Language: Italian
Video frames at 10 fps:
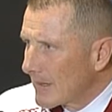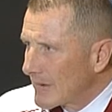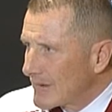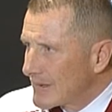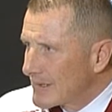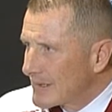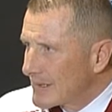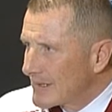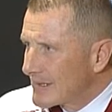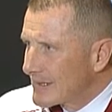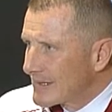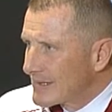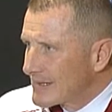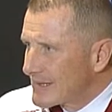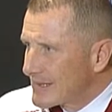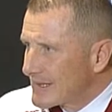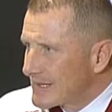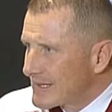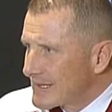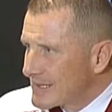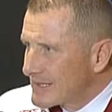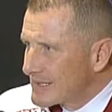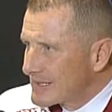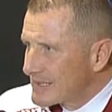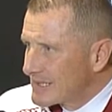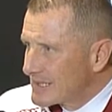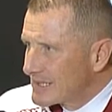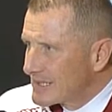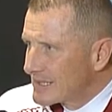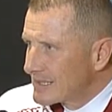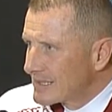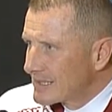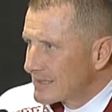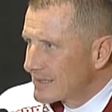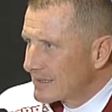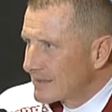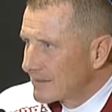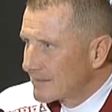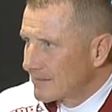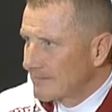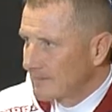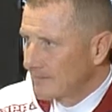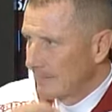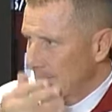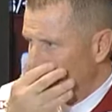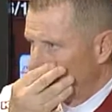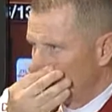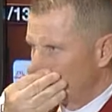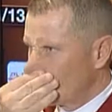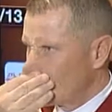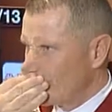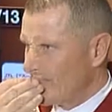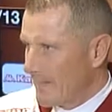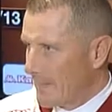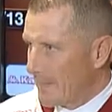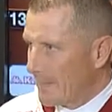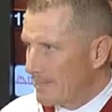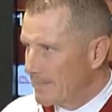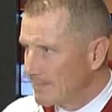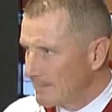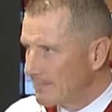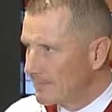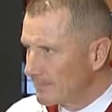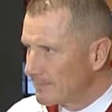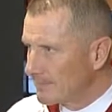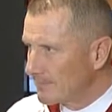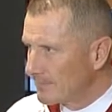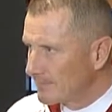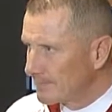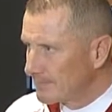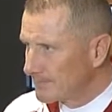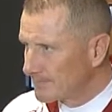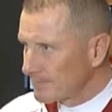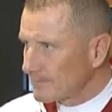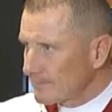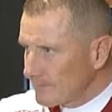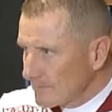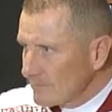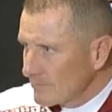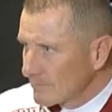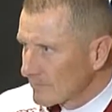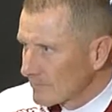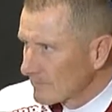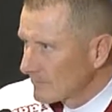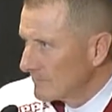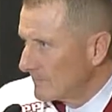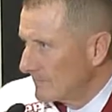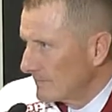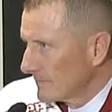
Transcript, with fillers: molto spesso De Rossi. Udinese che giocava con 5 centrocampisti, addirittura credo Pinzi a fare il trequartista. Eh,